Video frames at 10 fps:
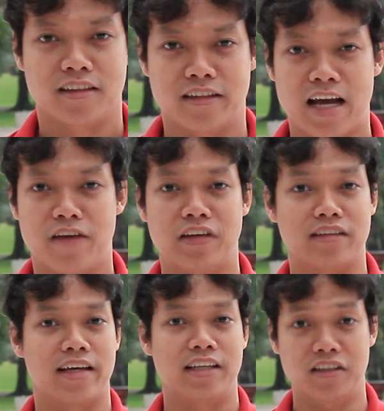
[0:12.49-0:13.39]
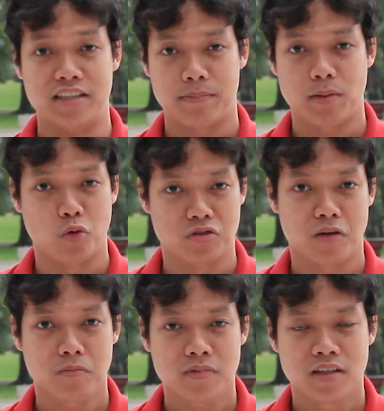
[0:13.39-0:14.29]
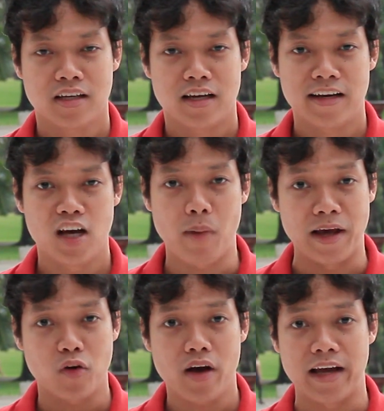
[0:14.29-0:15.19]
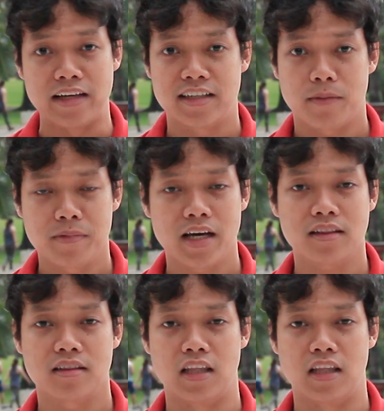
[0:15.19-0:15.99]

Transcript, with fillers: Thực ra việc này thường gặp trong cuộc sống. Nếu bạn có hàng trăm khách